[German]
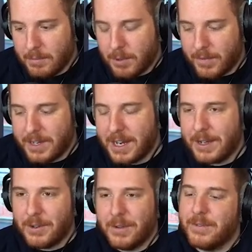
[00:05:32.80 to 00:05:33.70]
Boah, welcher
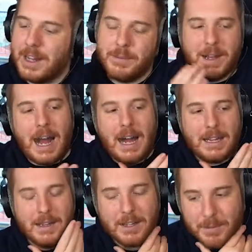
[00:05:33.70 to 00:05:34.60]
hat. Äh, lass mir raten,
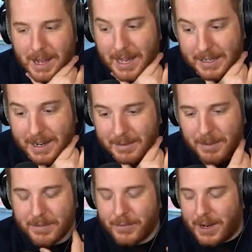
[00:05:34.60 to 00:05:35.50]
lass mir raten
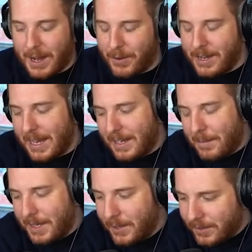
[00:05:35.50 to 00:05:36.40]
erstmal von Aaron. Der hat ja am
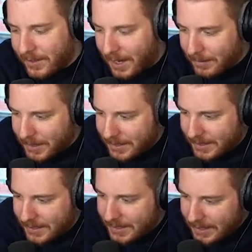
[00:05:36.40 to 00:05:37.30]
Kiosk
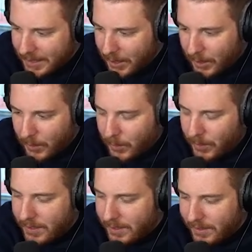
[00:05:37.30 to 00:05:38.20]
gearbeitet
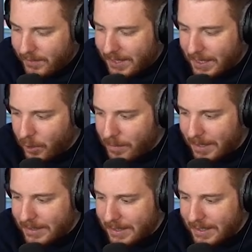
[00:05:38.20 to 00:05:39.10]
und was hat er noch
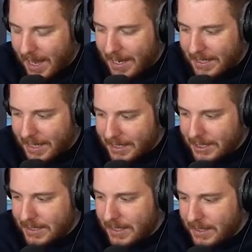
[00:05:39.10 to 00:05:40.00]
gemacht? An der
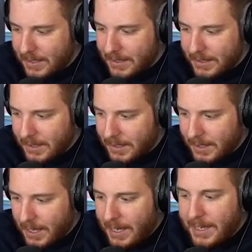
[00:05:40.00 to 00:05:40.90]
Tankstelle?
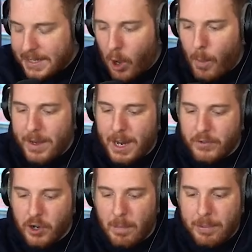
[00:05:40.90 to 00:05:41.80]
Ich glaube, der
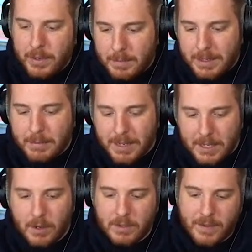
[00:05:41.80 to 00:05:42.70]
Job mit dem
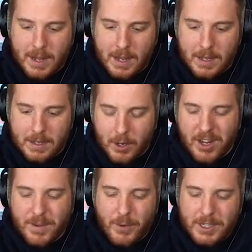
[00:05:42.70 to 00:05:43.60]
Kiosk war, könnte ich
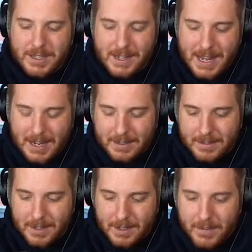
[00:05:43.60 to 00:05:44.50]
mir vorstellen, sein
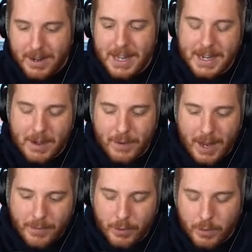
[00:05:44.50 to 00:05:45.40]
härtester, weil er da
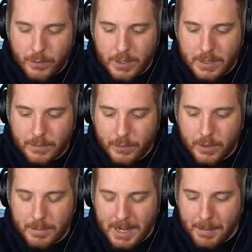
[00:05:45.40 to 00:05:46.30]
Verantwortung für, für
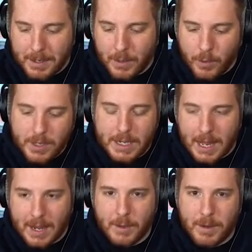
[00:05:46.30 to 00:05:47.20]
Mitarbeiter und den
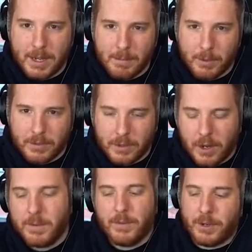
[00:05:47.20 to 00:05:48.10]
Laden übernehmen musste. Könnte
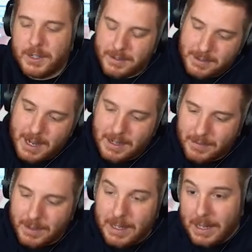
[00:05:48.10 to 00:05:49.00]
ich mir vorstellen, dass das der härteste
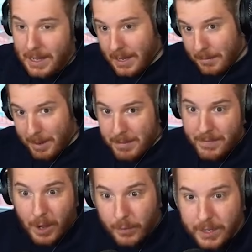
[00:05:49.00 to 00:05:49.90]
war bei mir
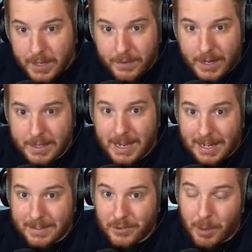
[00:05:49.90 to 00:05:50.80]
war auf jeden Fall der
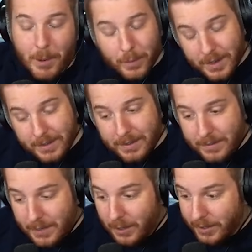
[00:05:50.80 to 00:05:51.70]
härteste Job, auch wenn es
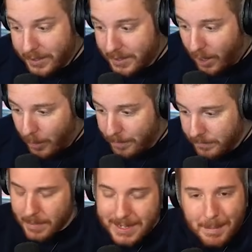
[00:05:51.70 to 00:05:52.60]
viele Leute nicht glauben.
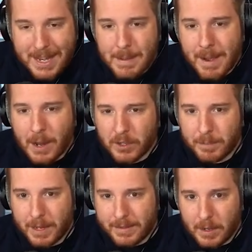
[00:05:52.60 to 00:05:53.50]
Ich habe ja neben meiner Aus
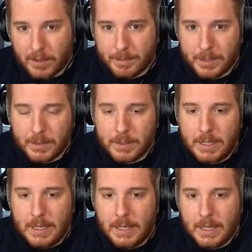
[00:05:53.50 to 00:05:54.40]
Erzieherausbildung
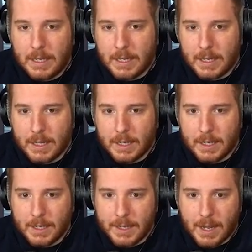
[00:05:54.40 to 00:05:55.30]

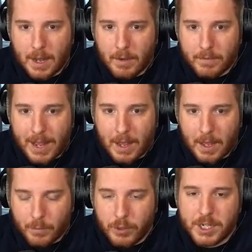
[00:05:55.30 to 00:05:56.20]
äh, in einer We
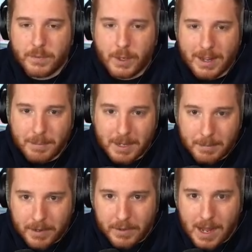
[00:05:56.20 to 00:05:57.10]
äh, Wohnstätte für geistbehinderte
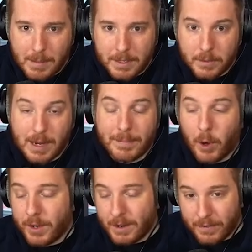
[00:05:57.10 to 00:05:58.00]
Menschen gearbeitet und habe da
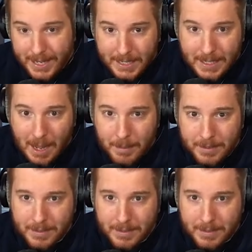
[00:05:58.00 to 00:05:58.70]
auch in der Pflege gearbeitet.